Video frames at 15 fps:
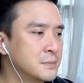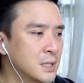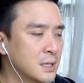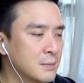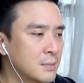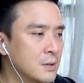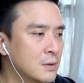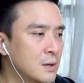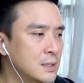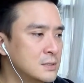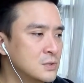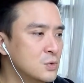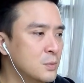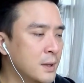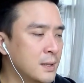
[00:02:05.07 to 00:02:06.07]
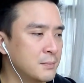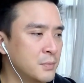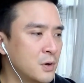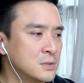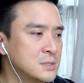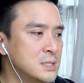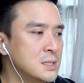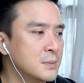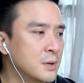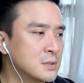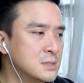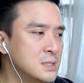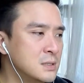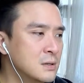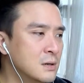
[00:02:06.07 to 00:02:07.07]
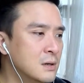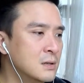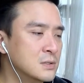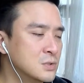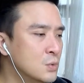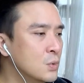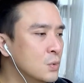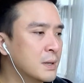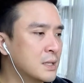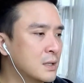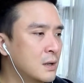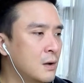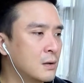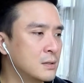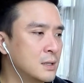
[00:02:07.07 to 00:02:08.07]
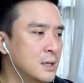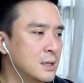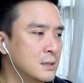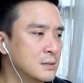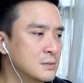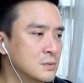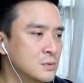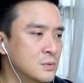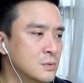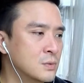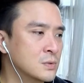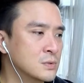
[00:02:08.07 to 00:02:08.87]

นะครับแล้วก็ให้สู้ผ่าน proxy proxy ก็สู้มาตลอดนะ สู้